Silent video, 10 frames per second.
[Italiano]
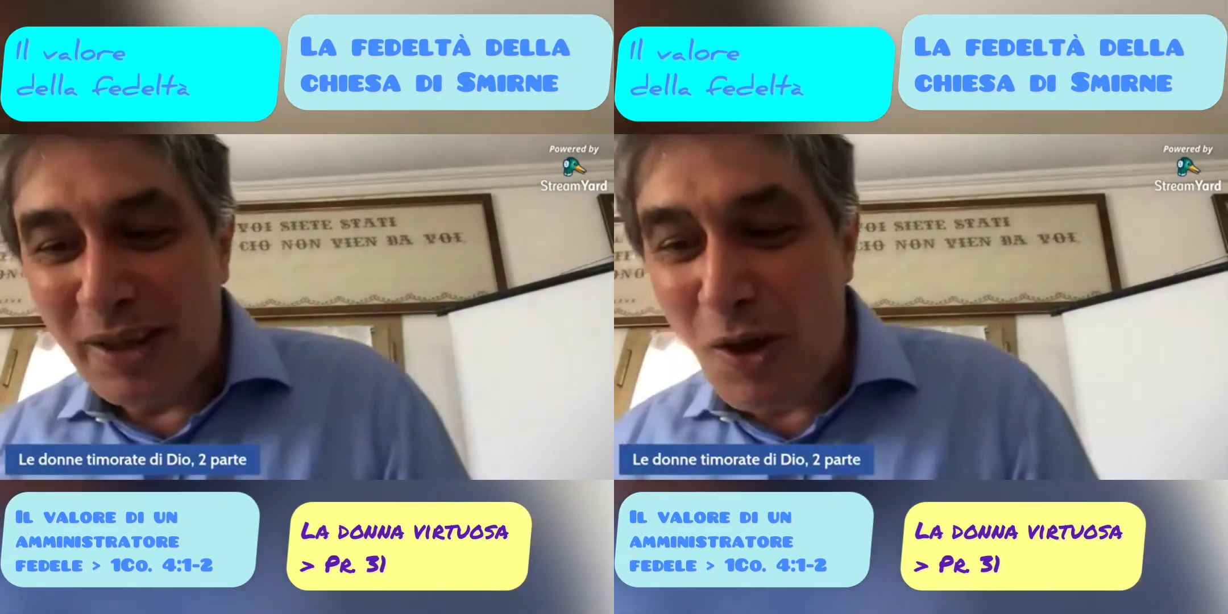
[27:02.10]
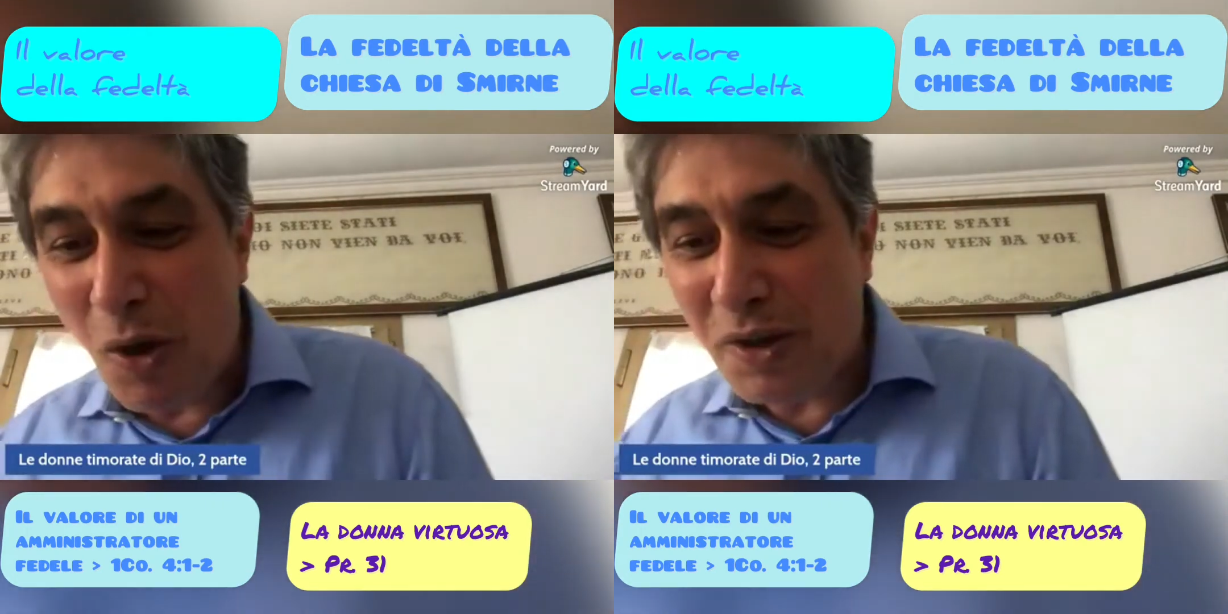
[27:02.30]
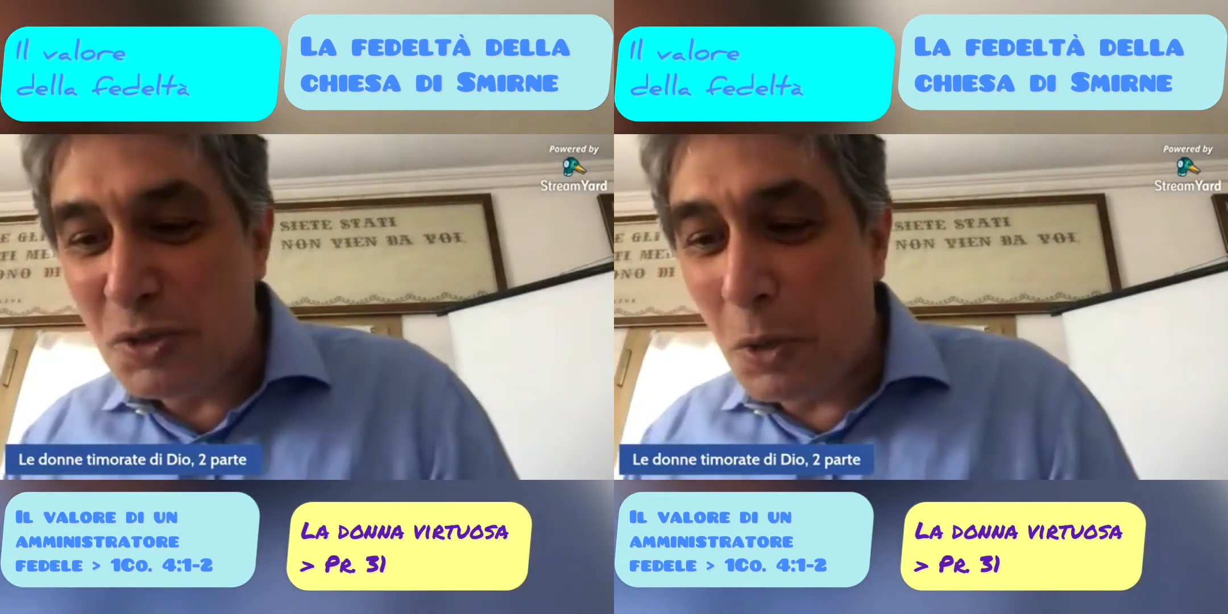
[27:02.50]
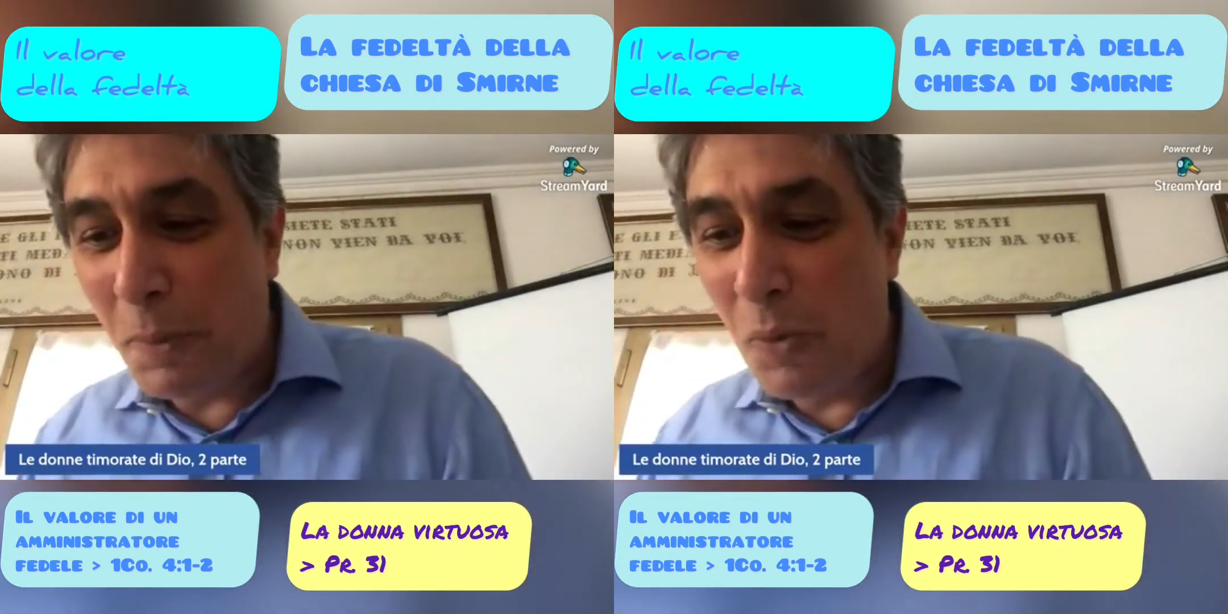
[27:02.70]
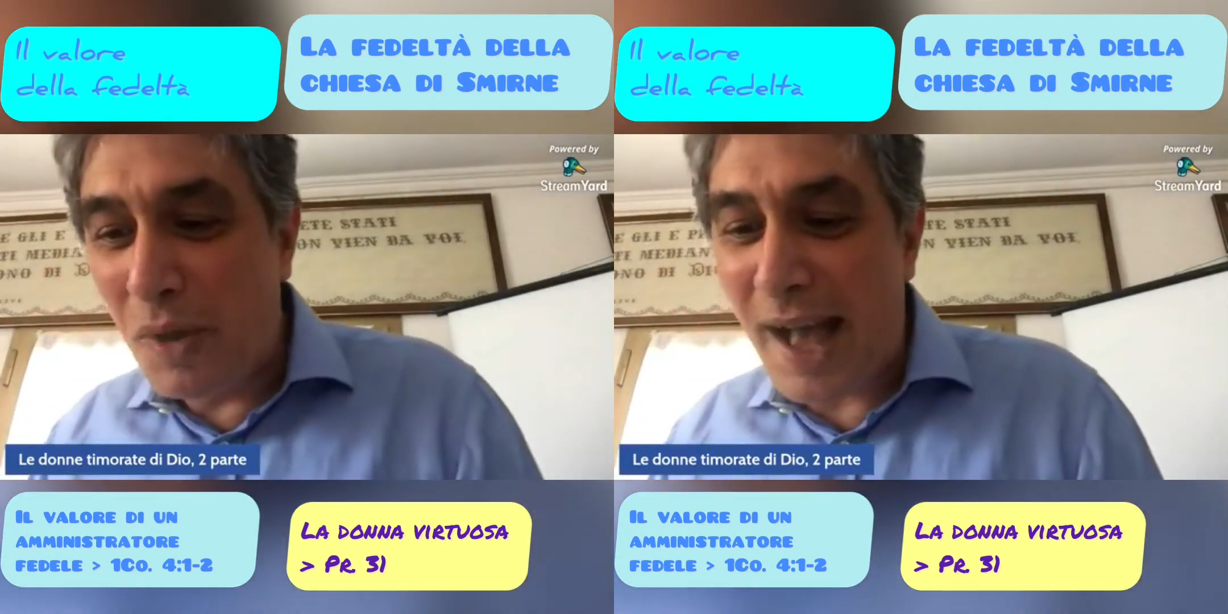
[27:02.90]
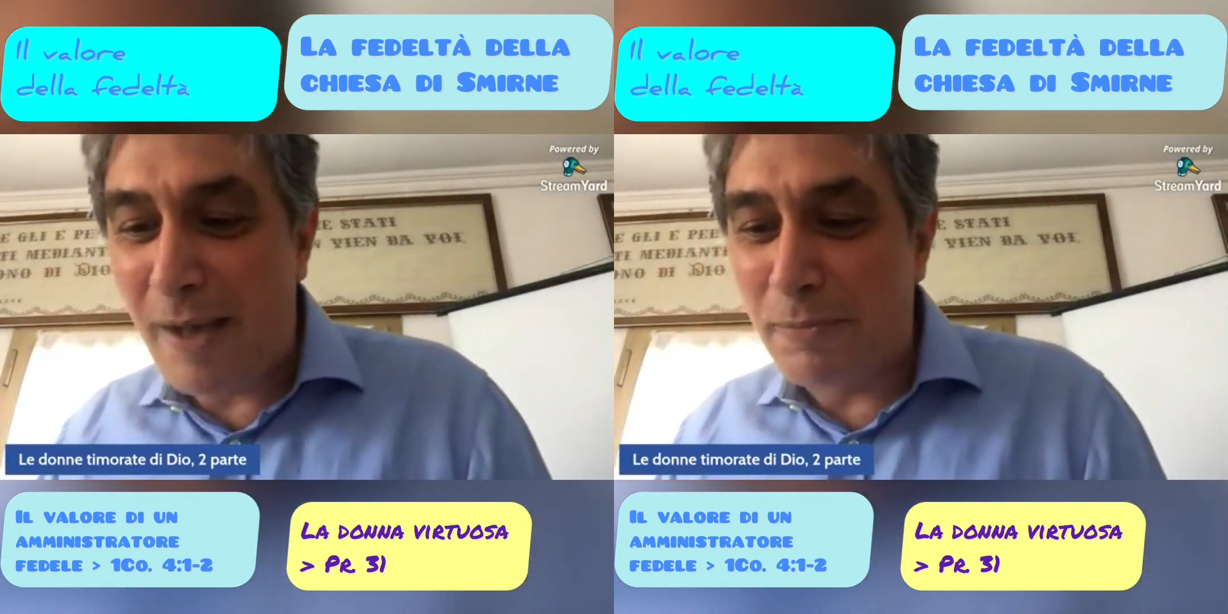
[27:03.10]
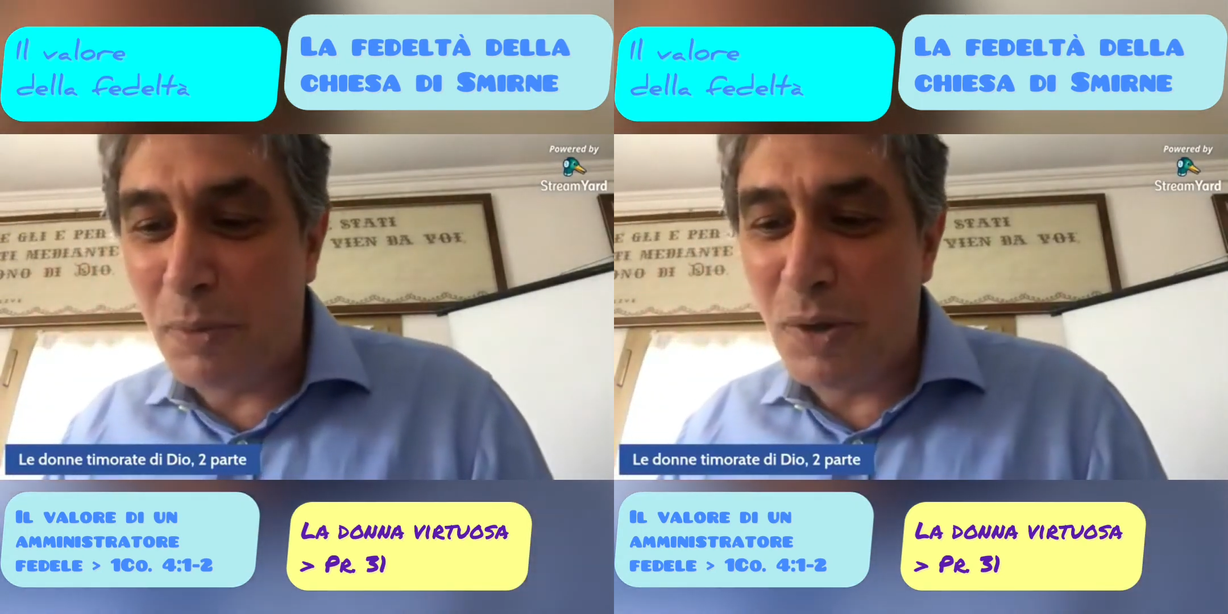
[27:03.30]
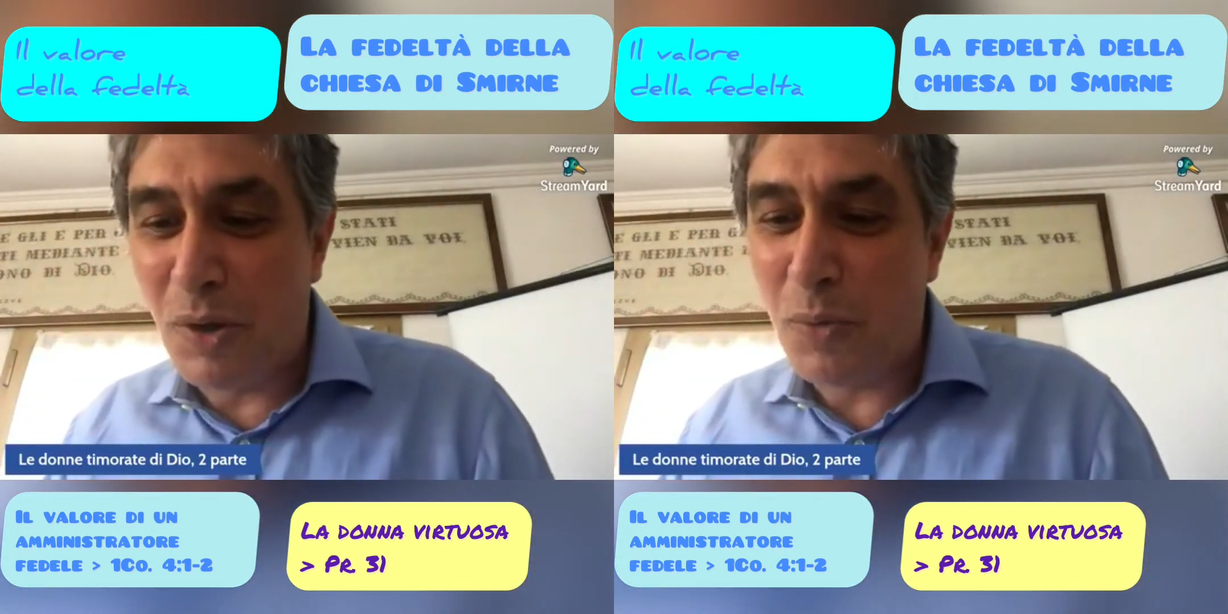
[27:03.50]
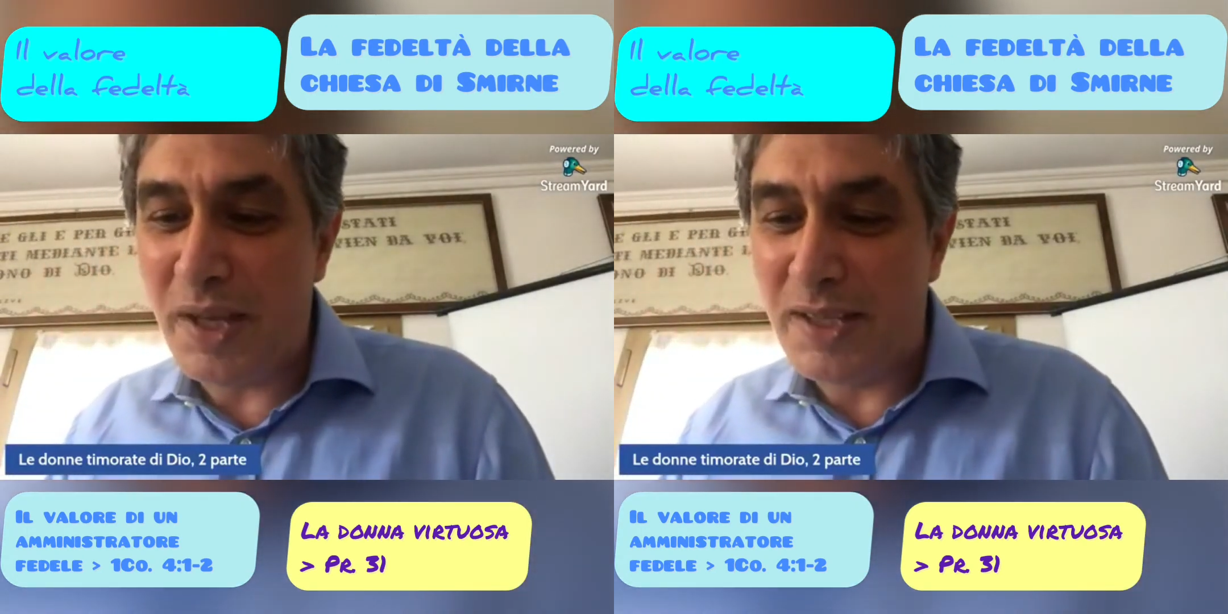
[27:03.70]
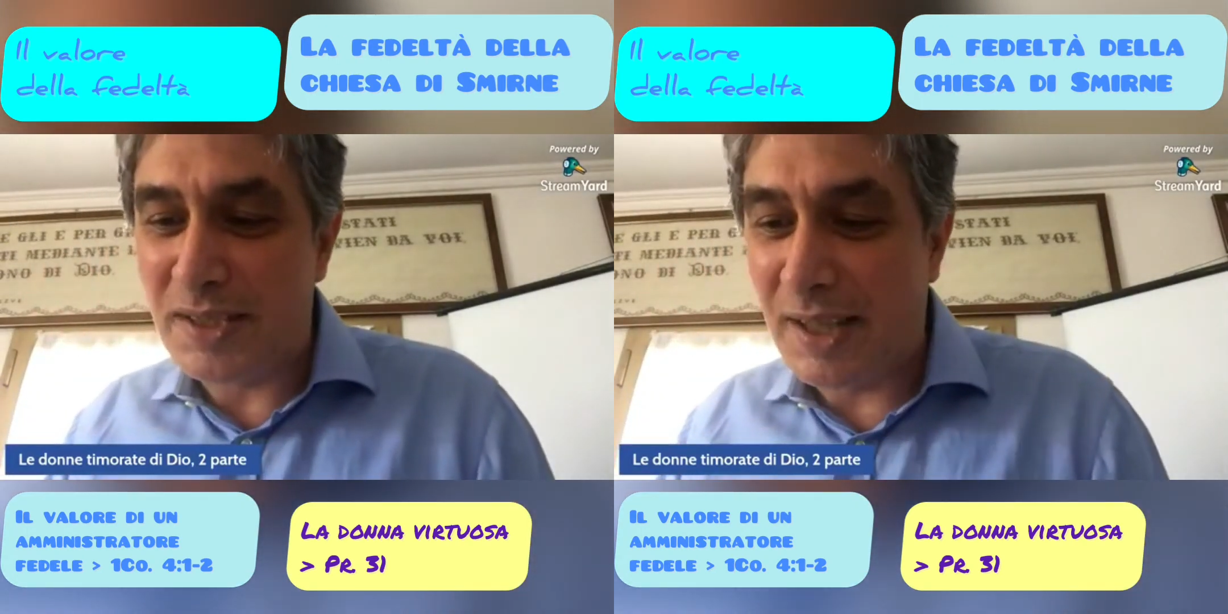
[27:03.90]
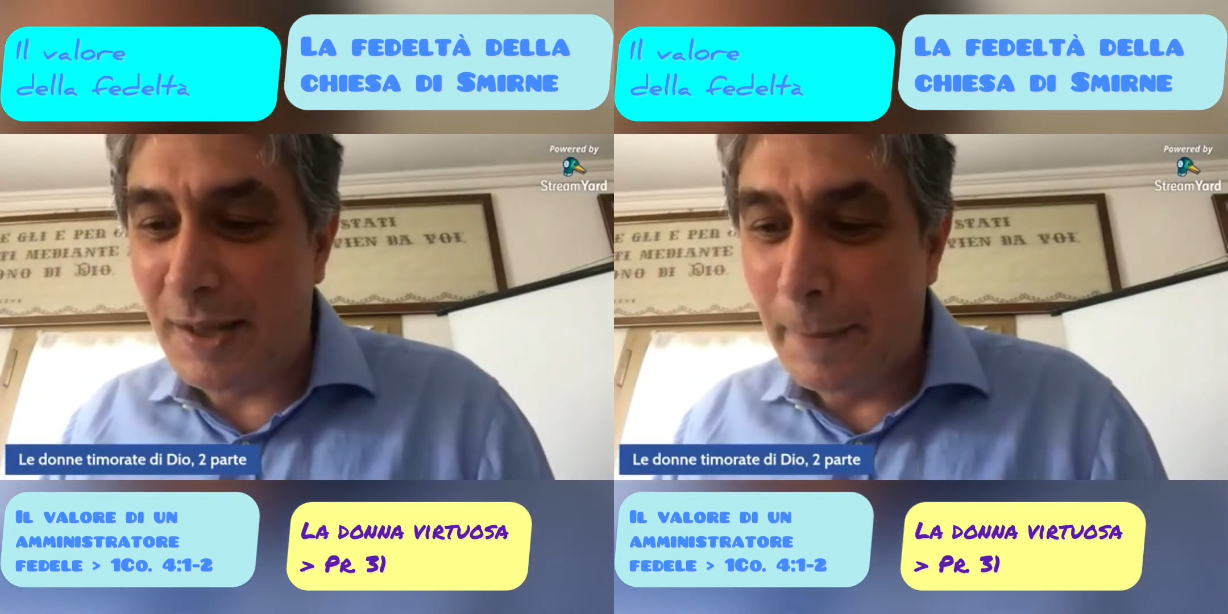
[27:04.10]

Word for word: gli occhi sopra un campo e lo acquista.